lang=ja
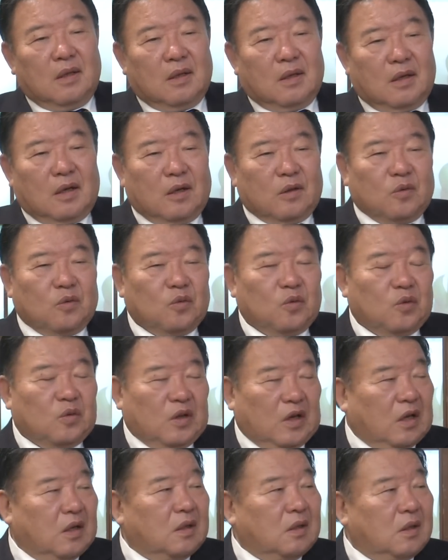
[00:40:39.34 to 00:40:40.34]
あの、
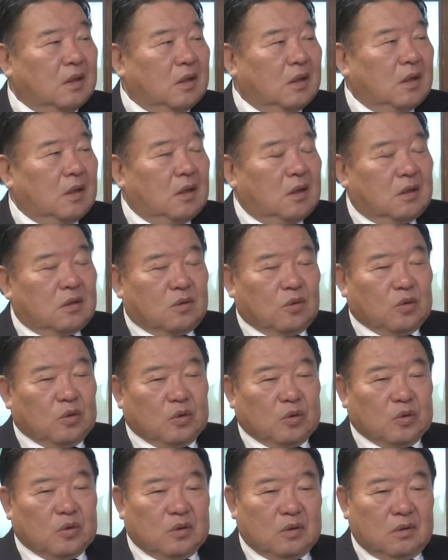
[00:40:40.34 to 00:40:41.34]
ね、そう
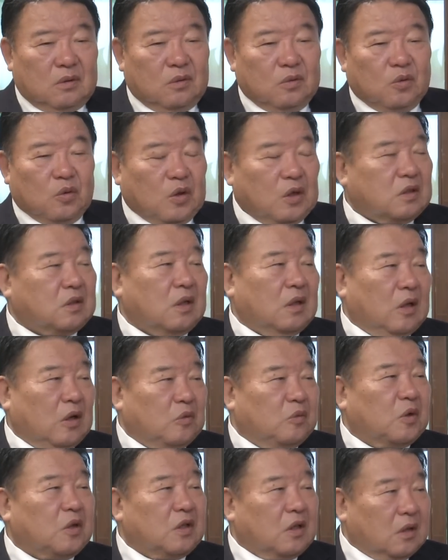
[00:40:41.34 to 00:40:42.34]
いう本土決戦やる
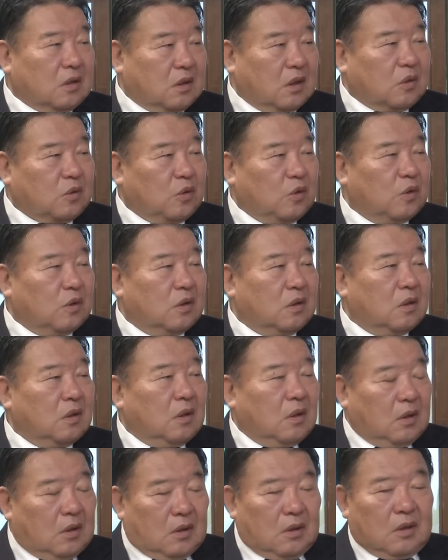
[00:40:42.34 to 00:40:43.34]
べきだったと、
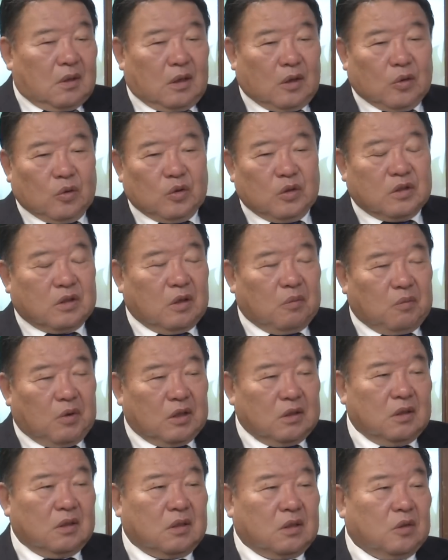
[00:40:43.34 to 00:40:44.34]
あのいっせんま
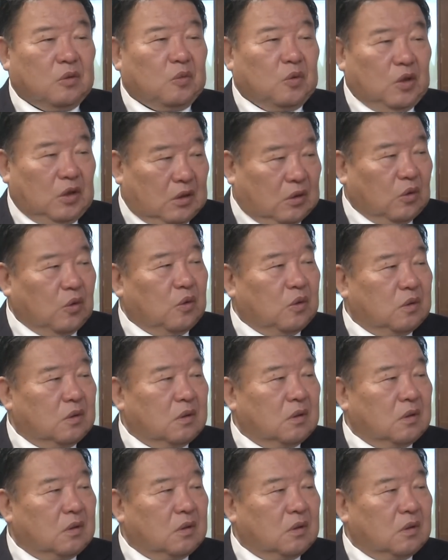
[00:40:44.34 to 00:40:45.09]
んにん死んでもいいと。